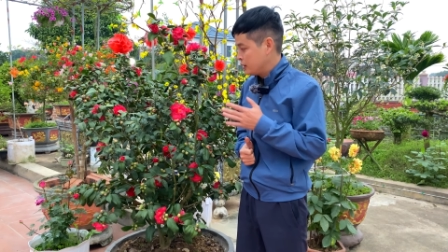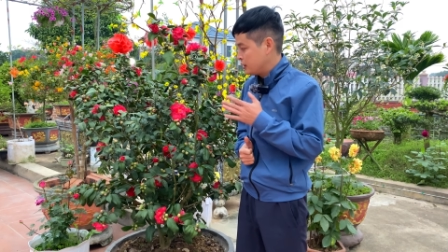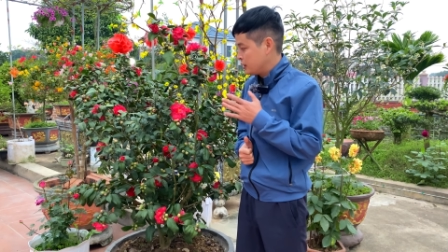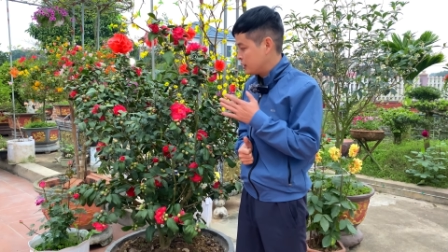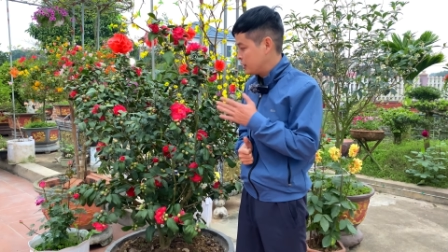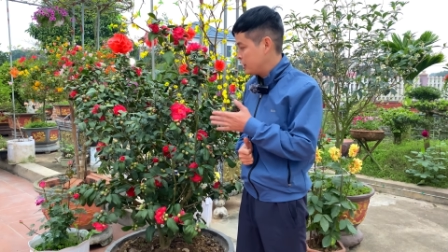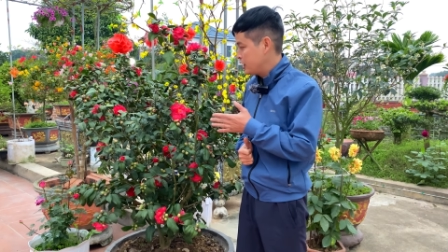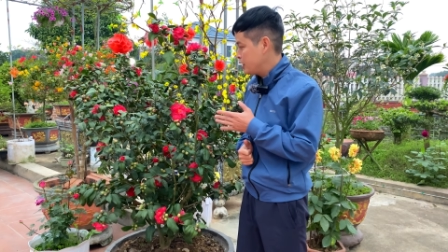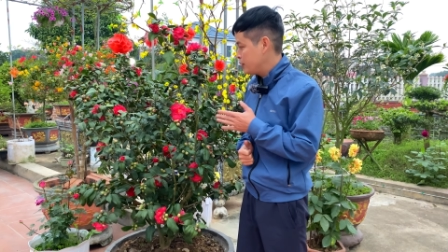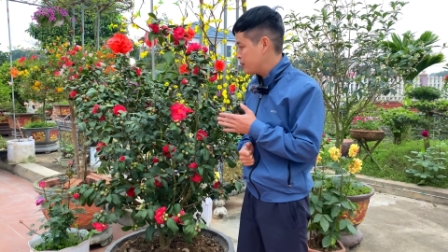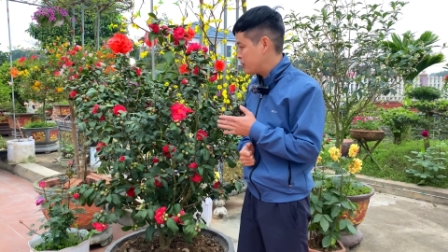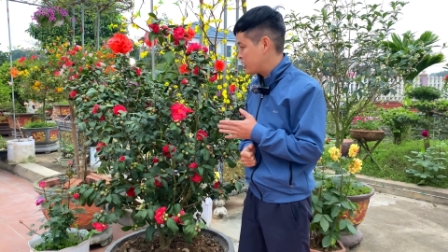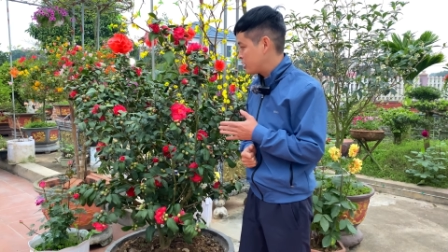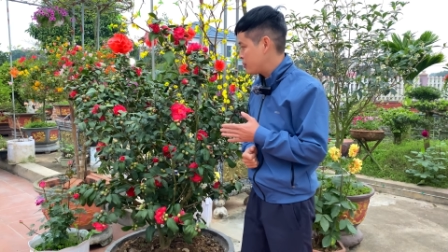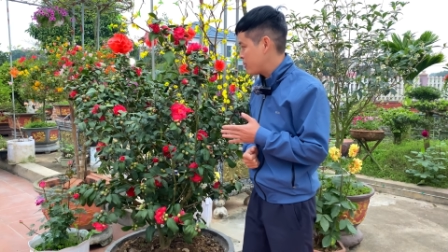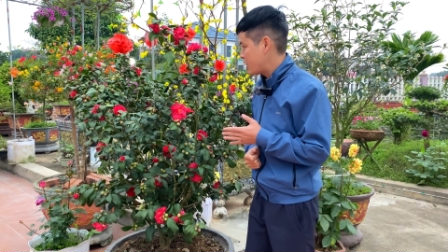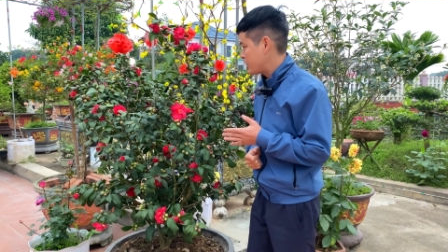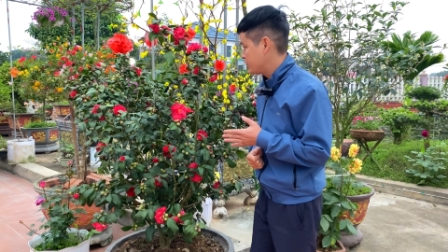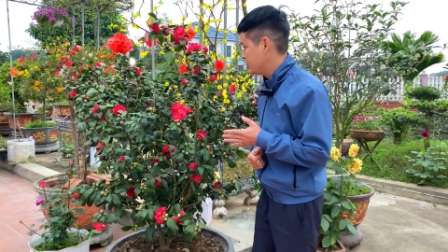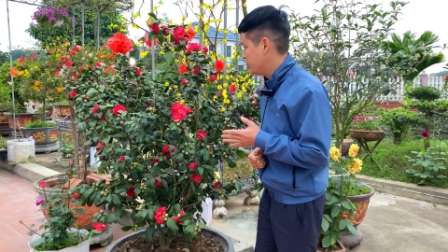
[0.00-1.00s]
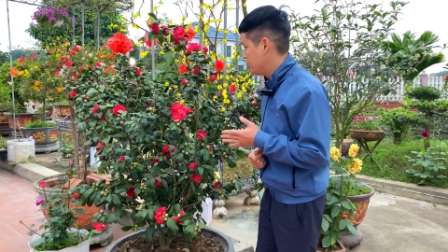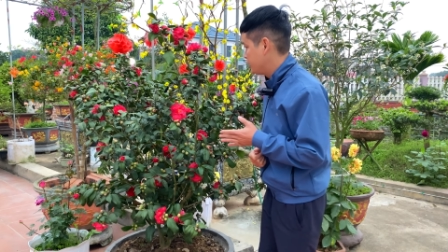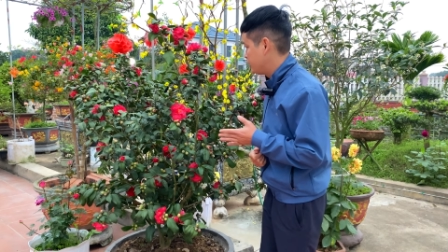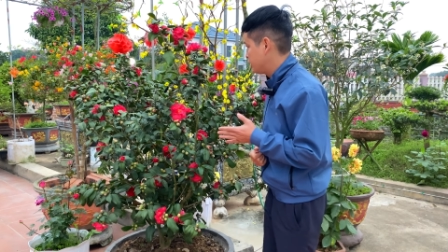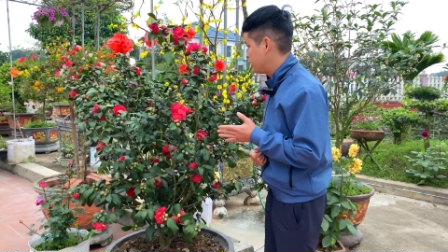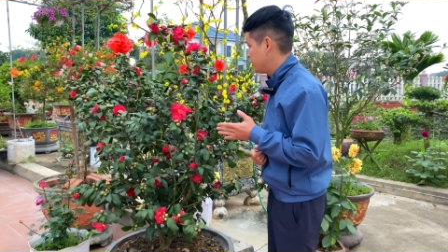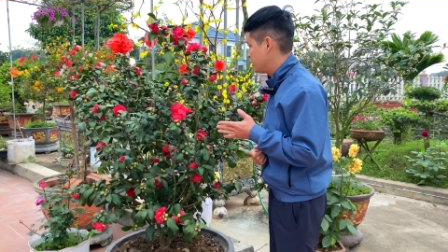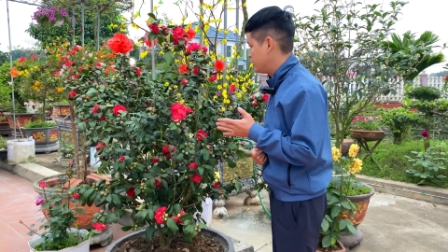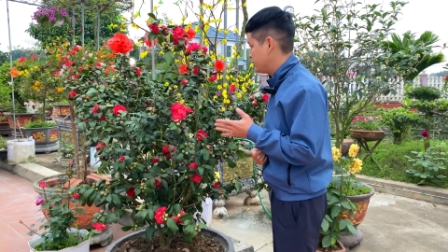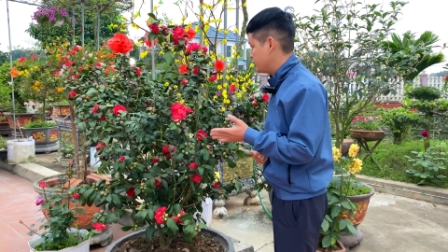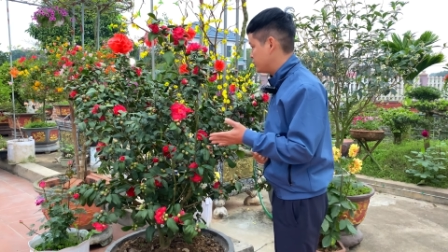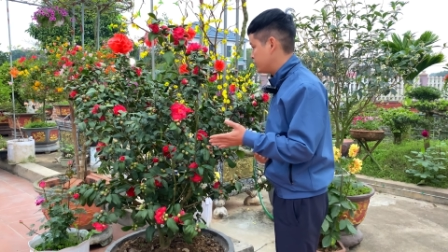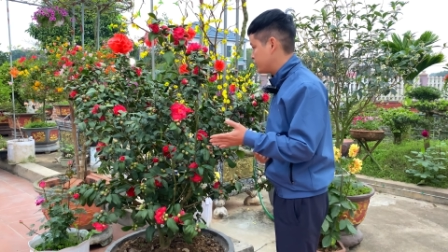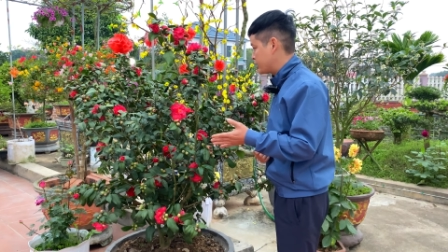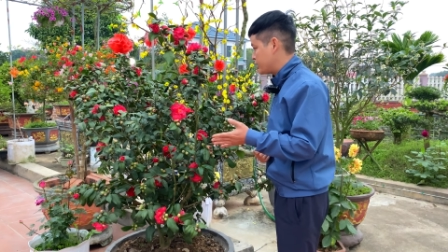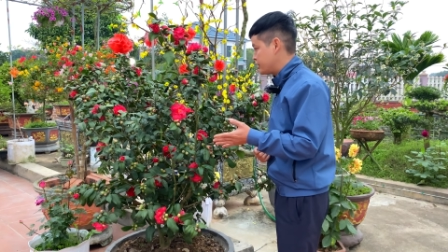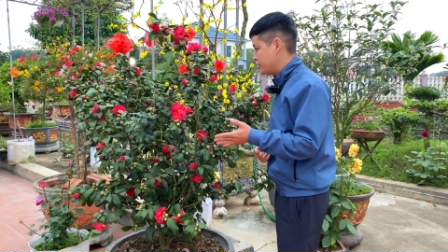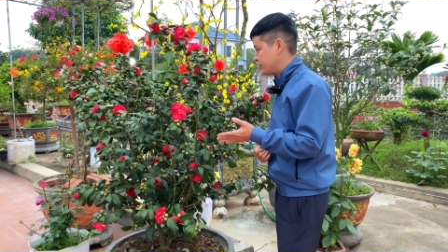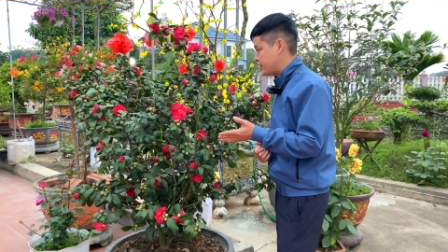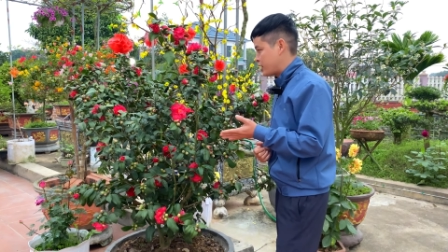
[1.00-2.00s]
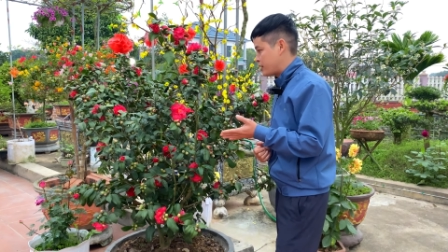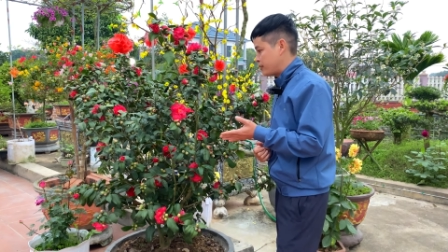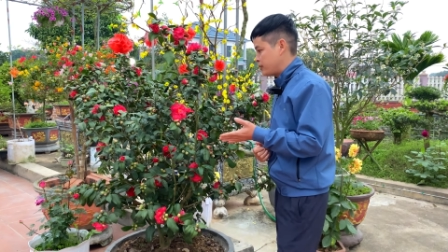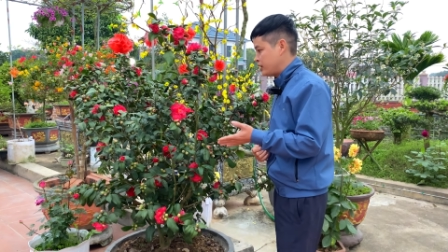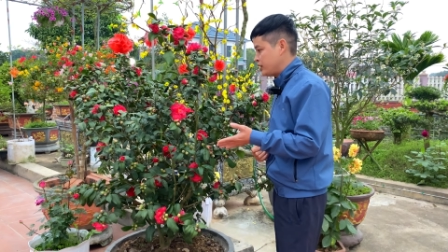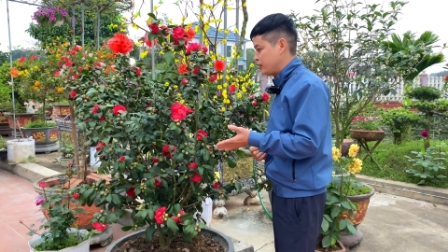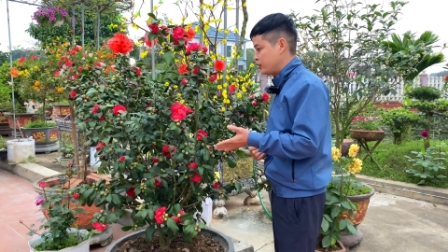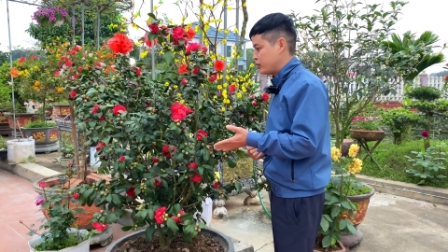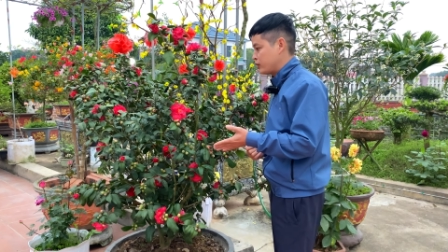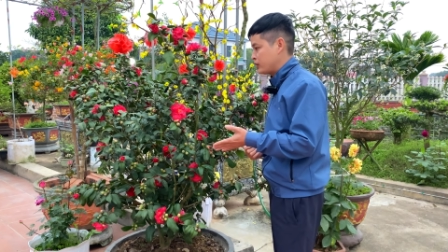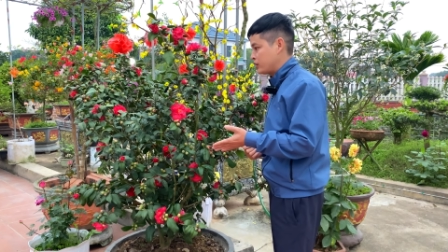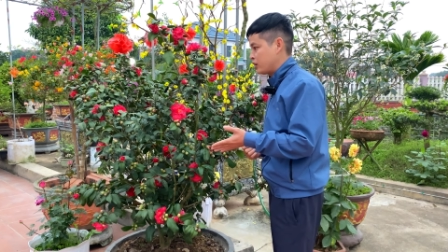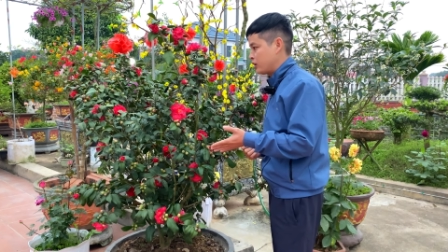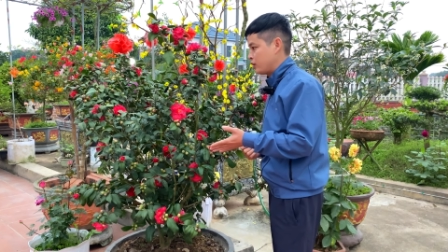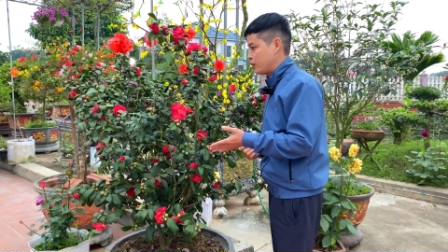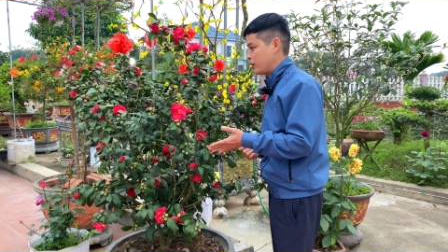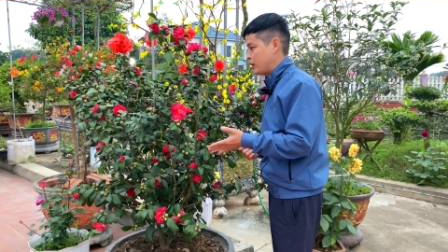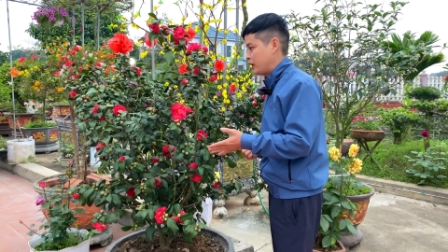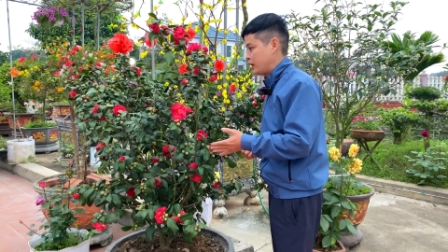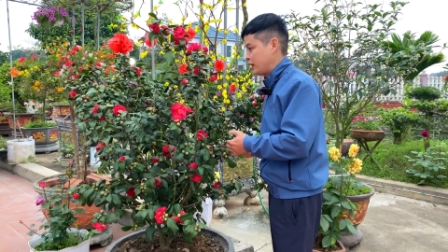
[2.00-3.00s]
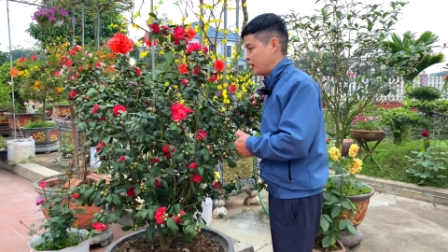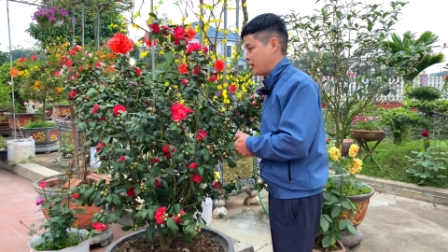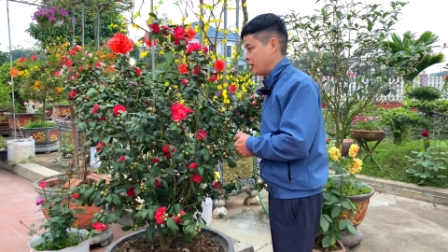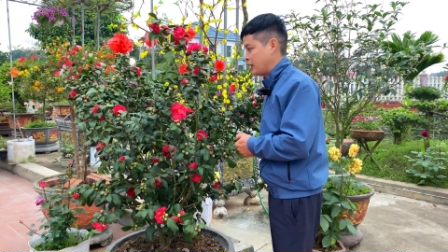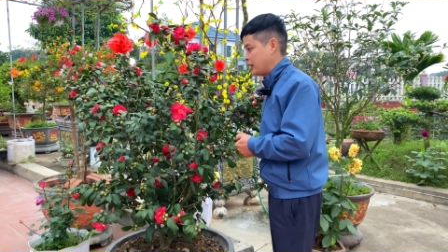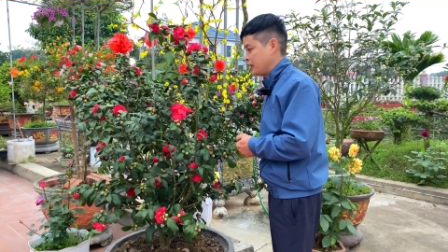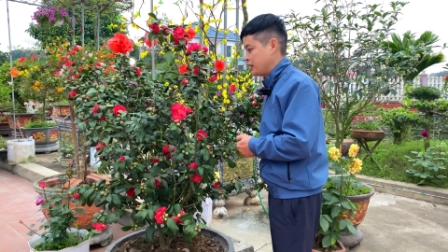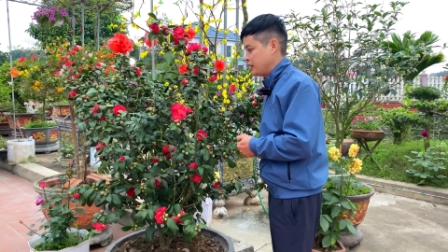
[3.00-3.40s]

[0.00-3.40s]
Khi mà các bác nhìn những cái cây trà mi nó nở hoa này